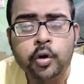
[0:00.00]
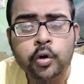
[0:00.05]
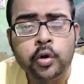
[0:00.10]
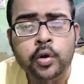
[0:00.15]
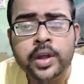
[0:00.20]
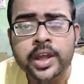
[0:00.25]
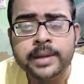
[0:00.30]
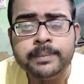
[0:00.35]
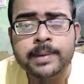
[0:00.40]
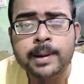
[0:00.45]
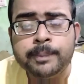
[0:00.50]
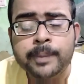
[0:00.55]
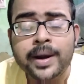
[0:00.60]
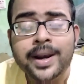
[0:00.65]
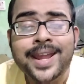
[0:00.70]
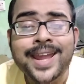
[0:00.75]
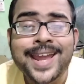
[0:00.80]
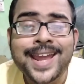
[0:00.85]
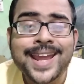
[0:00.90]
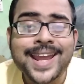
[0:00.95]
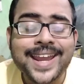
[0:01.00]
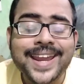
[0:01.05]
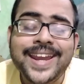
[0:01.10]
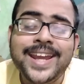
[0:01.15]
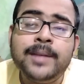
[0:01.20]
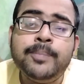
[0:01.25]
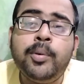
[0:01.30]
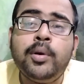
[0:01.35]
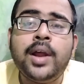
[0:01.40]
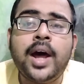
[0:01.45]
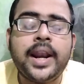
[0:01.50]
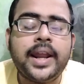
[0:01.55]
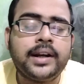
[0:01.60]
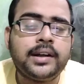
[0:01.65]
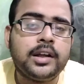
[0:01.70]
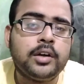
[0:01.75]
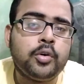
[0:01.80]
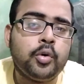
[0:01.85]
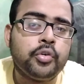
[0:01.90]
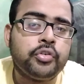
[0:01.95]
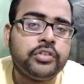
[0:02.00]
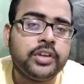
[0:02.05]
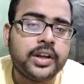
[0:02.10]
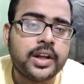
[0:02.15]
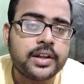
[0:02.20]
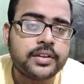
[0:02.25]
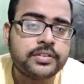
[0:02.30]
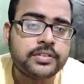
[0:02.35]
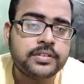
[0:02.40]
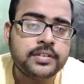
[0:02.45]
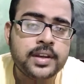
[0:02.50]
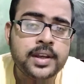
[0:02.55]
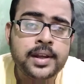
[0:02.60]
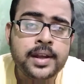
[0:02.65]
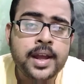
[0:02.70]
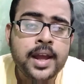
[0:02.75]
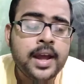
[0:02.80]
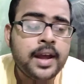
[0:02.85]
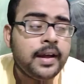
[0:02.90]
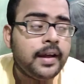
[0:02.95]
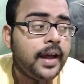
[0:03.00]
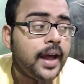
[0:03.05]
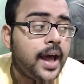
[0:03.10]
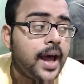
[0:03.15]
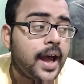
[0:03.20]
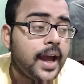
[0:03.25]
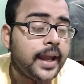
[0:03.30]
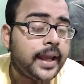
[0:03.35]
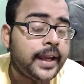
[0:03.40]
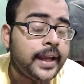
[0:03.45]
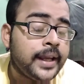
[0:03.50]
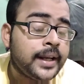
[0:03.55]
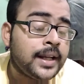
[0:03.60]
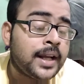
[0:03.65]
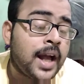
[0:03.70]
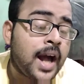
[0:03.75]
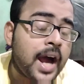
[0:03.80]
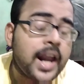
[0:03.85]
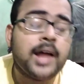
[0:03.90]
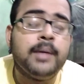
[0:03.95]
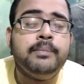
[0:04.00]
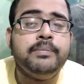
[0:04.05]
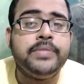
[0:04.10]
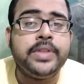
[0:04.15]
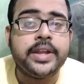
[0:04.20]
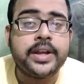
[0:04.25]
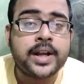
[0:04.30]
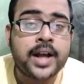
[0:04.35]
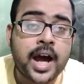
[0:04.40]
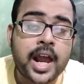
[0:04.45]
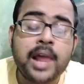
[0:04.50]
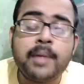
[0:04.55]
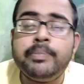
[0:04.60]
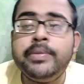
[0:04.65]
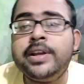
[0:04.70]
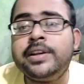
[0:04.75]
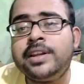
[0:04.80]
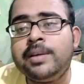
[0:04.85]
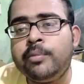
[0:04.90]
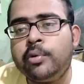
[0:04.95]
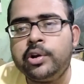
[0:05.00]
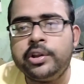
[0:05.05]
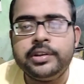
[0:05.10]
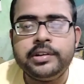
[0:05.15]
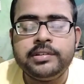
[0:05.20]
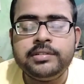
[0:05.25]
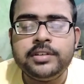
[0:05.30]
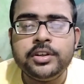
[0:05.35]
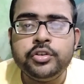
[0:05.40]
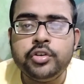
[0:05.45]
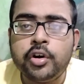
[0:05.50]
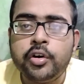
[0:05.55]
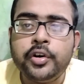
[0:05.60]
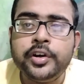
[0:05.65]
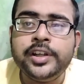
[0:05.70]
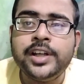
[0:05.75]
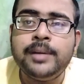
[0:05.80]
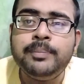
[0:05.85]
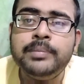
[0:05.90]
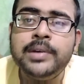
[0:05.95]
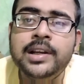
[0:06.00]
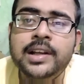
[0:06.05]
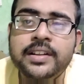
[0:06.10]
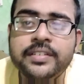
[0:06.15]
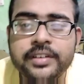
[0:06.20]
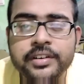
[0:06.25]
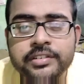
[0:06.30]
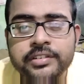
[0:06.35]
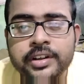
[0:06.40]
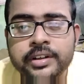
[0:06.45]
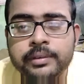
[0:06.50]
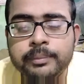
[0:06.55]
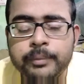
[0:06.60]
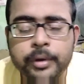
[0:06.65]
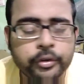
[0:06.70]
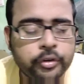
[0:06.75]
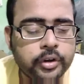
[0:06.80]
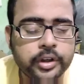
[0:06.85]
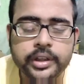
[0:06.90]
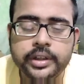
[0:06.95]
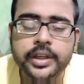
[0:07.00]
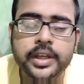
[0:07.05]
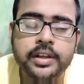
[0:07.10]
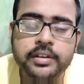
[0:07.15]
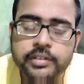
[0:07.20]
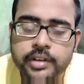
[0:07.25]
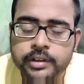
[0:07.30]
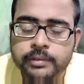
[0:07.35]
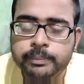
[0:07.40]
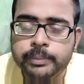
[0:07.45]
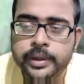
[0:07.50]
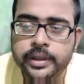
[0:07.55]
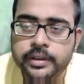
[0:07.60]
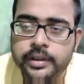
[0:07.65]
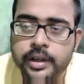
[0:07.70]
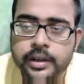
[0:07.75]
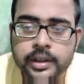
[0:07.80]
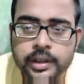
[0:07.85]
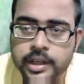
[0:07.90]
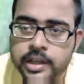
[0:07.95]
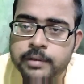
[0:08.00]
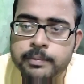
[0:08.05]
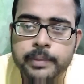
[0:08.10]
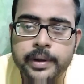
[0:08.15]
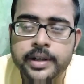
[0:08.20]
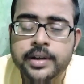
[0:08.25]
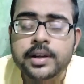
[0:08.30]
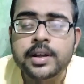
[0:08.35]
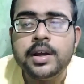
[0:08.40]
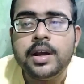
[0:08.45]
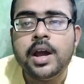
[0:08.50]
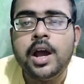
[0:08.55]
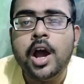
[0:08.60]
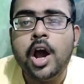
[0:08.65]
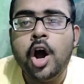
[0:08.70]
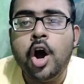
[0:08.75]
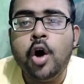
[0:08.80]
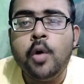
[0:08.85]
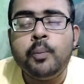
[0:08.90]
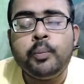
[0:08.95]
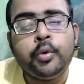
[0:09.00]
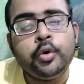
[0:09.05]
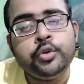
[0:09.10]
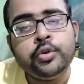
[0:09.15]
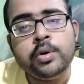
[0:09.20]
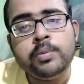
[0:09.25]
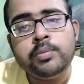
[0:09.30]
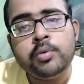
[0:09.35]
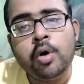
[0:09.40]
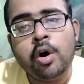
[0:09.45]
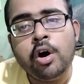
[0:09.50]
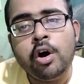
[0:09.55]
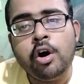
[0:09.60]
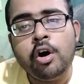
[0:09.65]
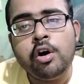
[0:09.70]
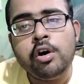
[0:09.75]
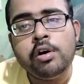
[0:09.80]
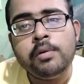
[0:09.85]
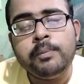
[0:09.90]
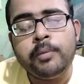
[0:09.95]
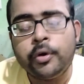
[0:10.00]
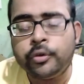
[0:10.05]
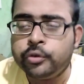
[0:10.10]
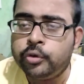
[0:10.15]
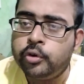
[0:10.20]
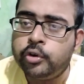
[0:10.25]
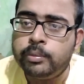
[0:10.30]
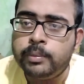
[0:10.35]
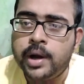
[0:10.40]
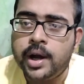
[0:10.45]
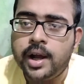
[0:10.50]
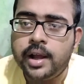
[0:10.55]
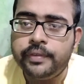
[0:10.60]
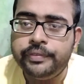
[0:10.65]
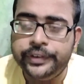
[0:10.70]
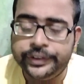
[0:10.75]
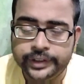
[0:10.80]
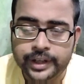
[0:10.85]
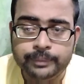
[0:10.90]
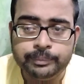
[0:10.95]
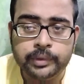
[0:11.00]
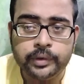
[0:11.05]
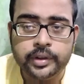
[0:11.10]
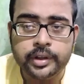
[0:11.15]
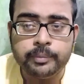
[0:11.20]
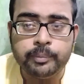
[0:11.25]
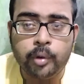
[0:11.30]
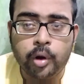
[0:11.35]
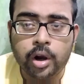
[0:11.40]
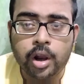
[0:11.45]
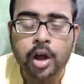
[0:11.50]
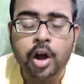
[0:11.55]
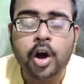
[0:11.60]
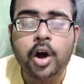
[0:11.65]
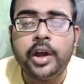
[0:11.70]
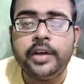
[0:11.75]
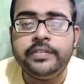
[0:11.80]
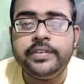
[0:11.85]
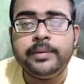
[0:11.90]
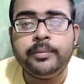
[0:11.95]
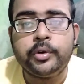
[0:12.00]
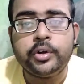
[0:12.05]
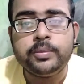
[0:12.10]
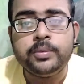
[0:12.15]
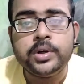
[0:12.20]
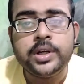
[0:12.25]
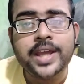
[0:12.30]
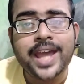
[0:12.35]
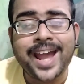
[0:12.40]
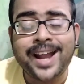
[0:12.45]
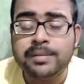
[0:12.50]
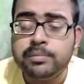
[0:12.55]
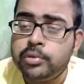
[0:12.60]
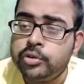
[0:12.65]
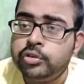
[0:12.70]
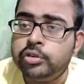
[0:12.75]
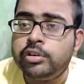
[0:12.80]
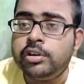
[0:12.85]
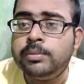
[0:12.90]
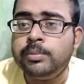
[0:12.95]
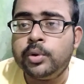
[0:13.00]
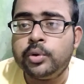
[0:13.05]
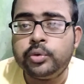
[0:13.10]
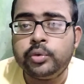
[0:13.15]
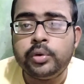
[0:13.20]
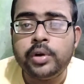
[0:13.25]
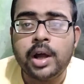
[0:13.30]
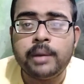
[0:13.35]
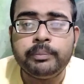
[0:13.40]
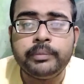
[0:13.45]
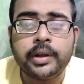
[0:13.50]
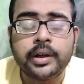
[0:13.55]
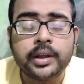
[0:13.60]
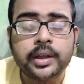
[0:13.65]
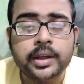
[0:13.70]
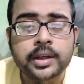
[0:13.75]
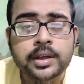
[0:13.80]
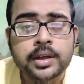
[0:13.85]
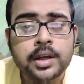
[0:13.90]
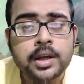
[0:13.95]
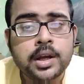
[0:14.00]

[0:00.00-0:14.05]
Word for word: হলো এই ব্যাপার এরপর আর একটা কোশ্চেন আসছে এর খারাপ দিক খারাপ দিকটা বলে দিচ্ছি যখনই আপনি লেজার জেট সরি ইংজেট প্রিন্টার কিনবেন প্রথম ক বছর বা যেটা আপনাদের বলা হয় যে মোটামুটি এক বছরের মতন আপনাকে